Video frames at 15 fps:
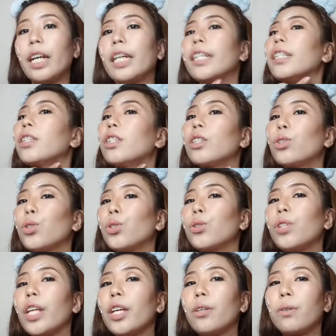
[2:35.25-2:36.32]
and
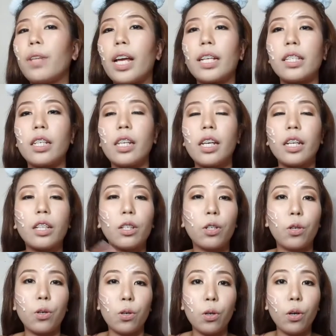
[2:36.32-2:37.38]
tuyo na yung nasa leeg
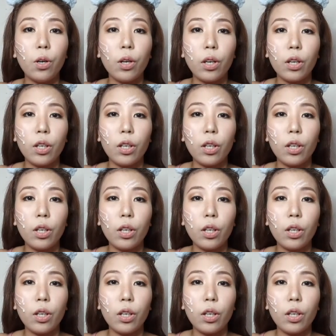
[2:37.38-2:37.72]
ko,